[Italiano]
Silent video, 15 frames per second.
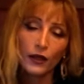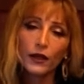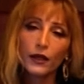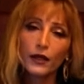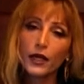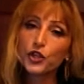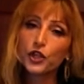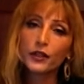
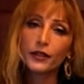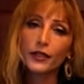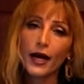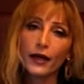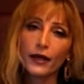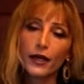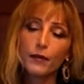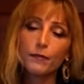La
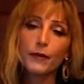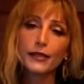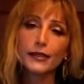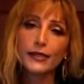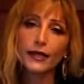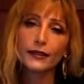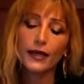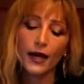centrale,
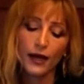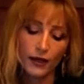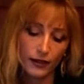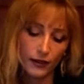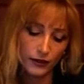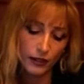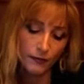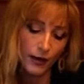passata
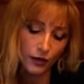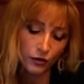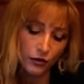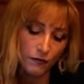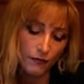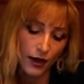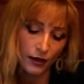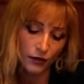di mano
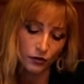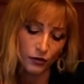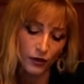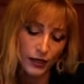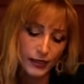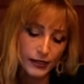in mano,